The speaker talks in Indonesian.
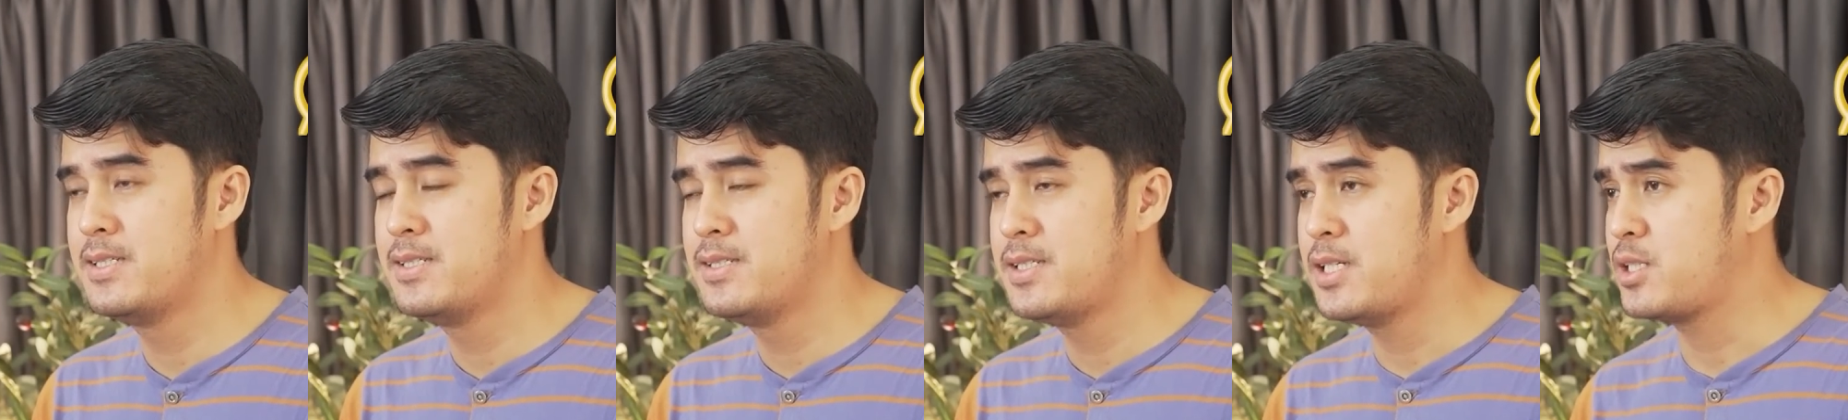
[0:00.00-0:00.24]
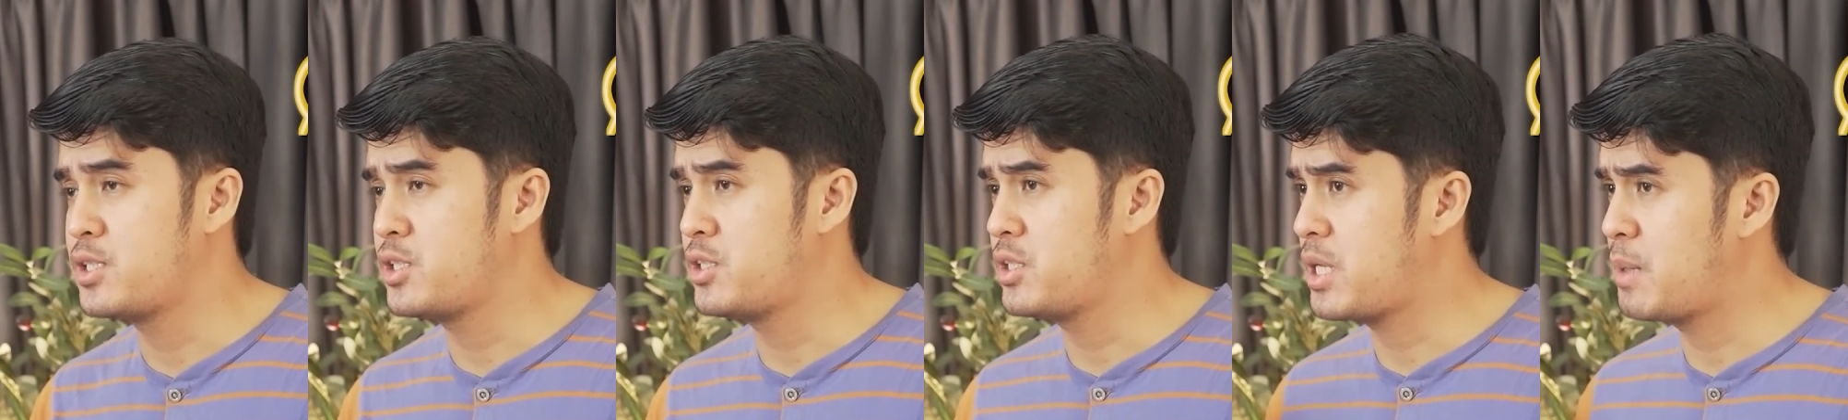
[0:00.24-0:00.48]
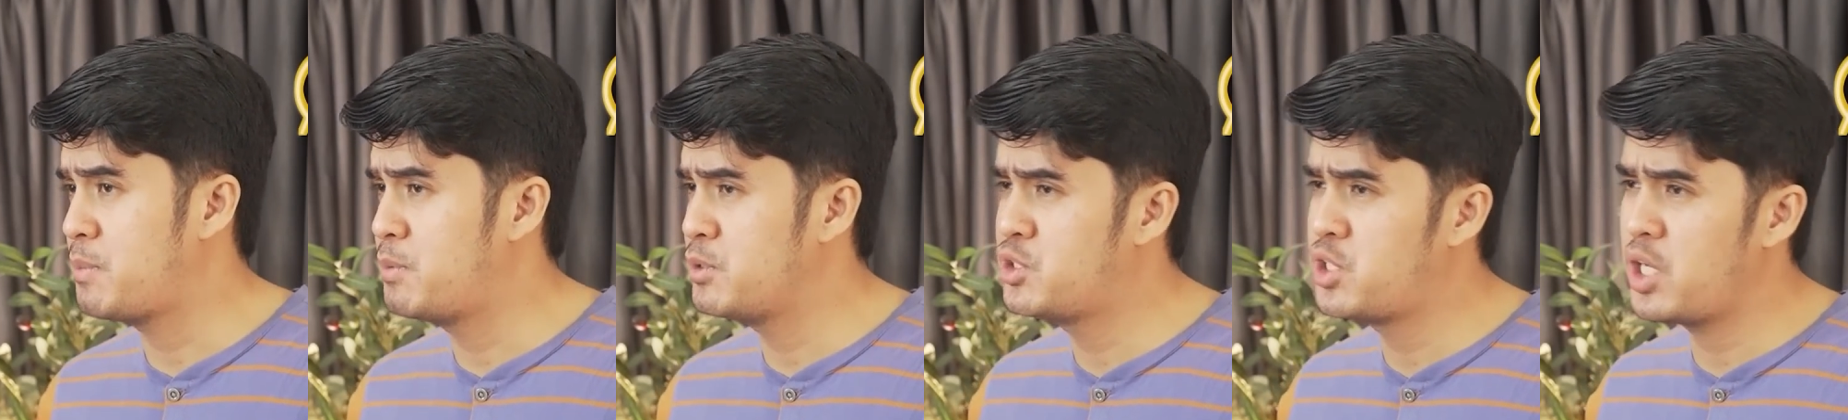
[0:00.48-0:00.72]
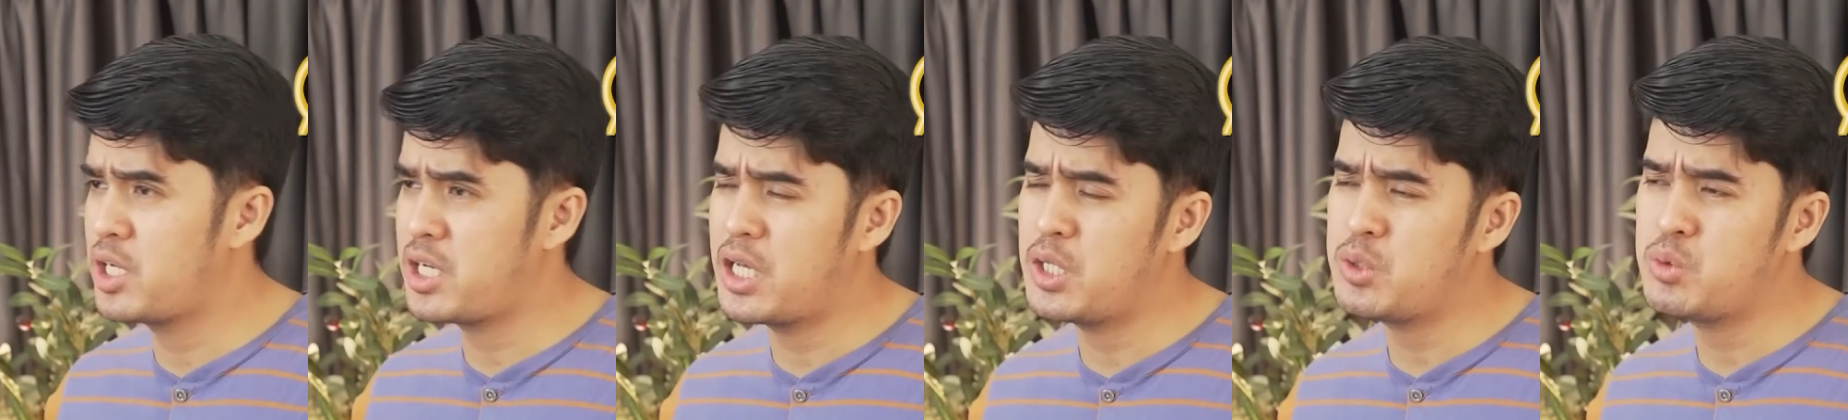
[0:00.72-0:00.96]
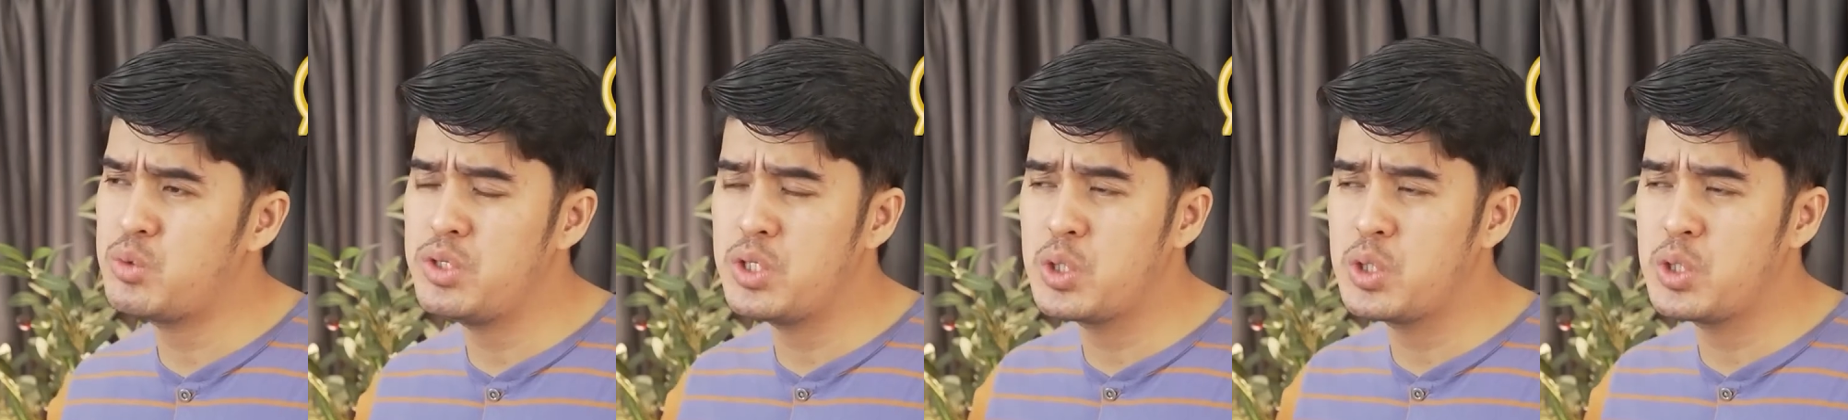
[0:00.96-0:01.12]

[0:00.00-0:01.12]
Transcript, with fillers: Dan ketika bejana itu